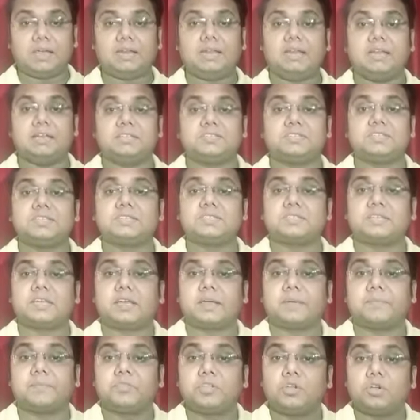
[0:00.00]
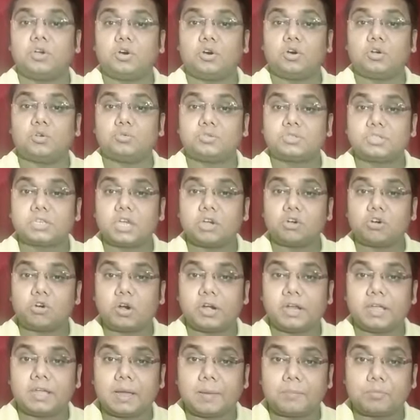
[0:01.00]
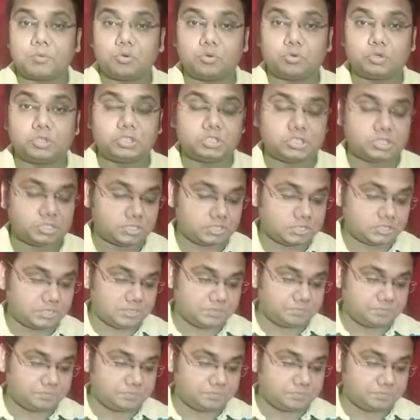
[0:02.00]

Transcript: एनालिसिस है और उसके अकॉर्डिंग आपको कुछ